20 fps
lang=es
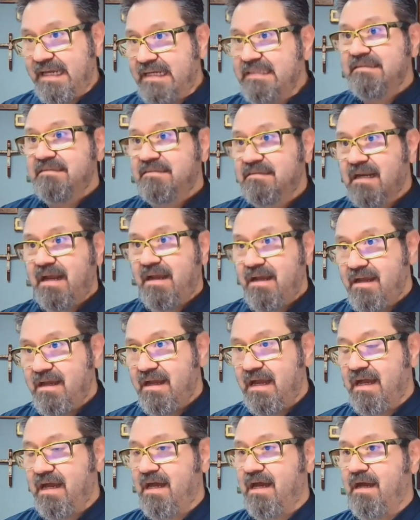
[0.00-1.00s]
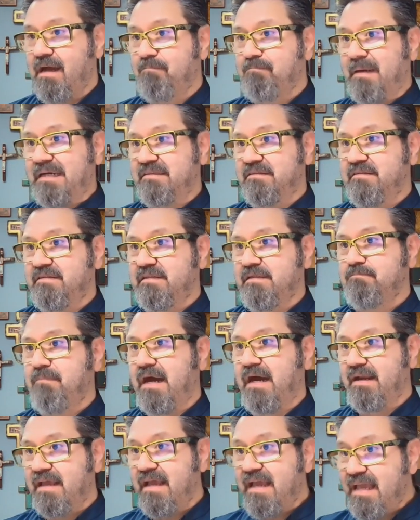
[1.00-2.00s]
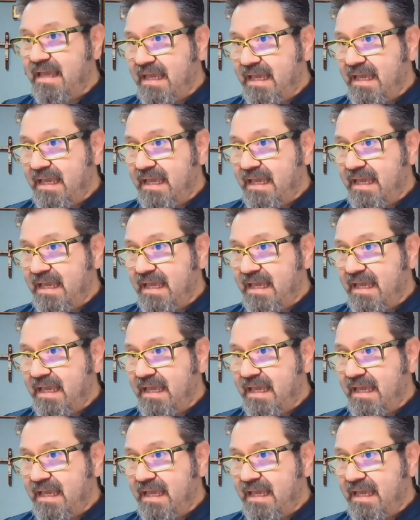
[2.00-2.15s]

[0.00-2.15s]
entra a participar,